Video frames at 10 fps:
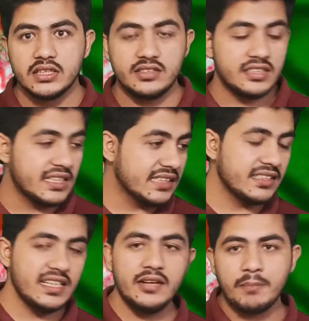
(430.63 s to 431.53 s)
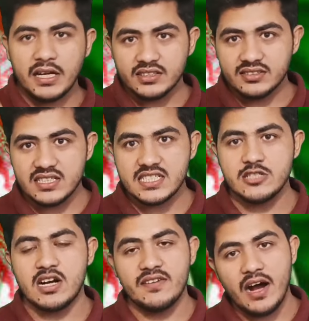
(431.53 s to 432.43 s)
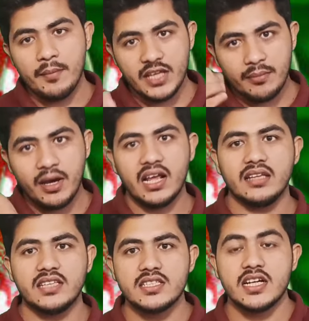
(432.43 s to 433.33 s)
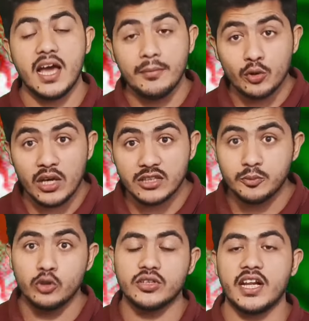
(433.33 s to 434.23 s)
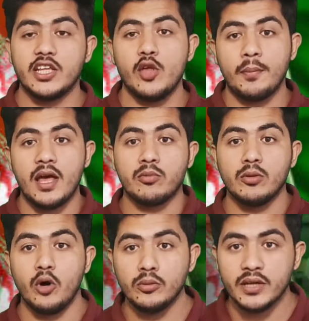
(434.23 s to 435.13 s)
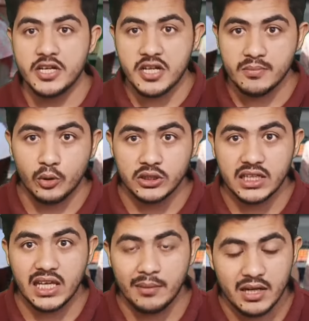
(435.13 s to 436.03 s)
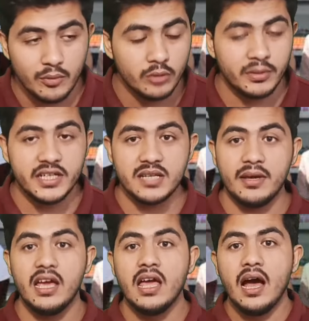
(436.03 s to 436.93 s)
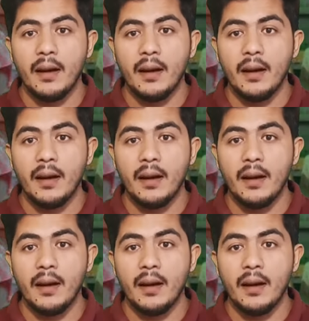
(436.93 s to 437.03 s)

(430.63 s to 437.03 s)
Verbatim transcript: किसी तरीके से ये पाकिस्तान की जो आवाम है ये हमारे हत्ते चढ़े हम इनको एक्सपोज करें जो अपने आप को बहुत बड़ी टीम बोलते हैं कि हमारी बहुत बड़ी टीम है